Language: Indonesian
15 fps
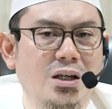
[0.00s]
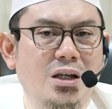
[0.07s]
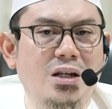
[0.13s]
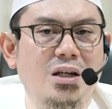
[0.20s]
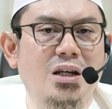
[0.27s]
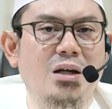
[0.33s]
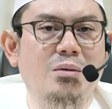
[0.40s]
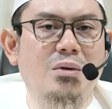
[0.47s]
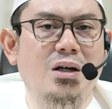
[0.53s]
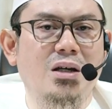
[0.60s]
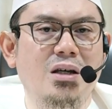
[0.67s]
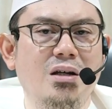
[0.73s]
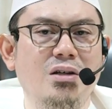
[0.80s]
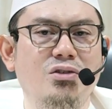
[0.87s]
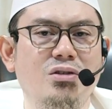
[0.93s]
"Innama
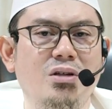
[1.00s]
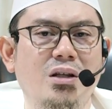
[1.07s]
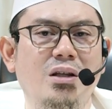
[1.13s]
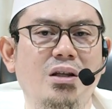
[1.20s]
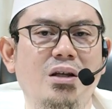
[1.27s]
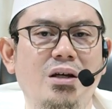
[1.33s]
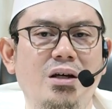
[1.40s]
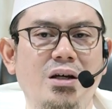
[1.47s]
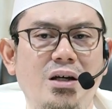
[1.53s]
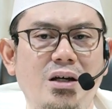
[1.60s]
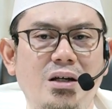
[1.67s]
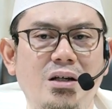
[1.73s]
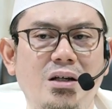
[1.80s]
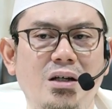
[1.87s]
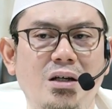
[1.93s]

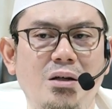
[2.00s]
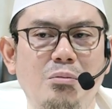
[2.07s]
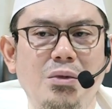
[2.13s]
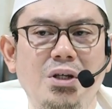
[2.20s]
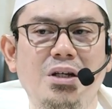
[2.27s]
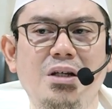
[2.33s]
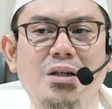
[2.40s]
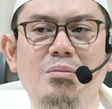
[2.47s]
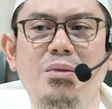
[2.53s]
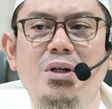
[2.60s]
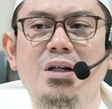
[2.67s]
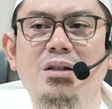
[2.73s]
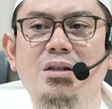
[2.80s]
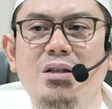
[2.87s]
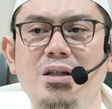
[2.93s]
yakhsyallaha min
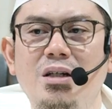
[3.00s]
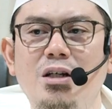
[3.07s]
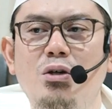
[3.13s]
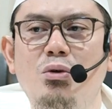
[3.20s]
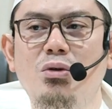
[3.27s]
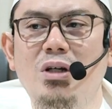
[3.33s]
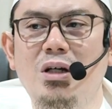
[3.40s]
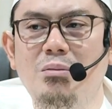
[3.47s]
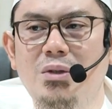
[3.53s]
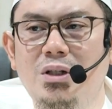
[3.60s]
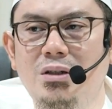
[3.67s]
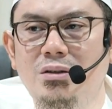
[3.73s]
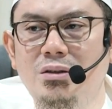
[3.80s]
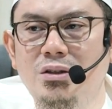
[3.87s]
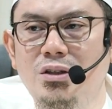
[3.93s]
ibadihil
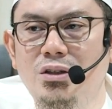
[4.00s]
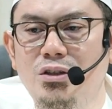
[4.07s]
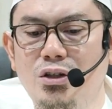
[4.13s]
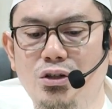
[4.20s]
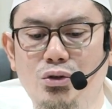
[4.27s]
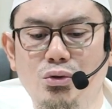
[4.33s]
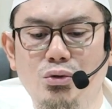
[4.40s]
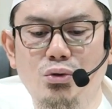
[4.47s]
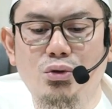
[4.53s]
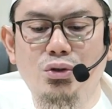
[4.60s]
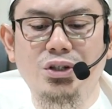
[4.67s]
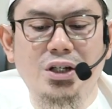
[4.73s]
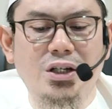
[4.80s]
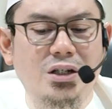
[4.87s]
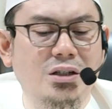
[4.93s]
ulama."
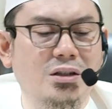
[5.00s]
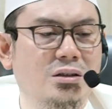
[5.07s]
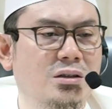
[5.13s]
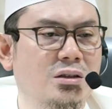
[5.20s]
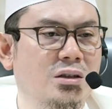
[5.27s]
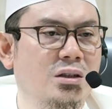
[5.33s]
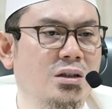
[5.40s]
Sesungguhnya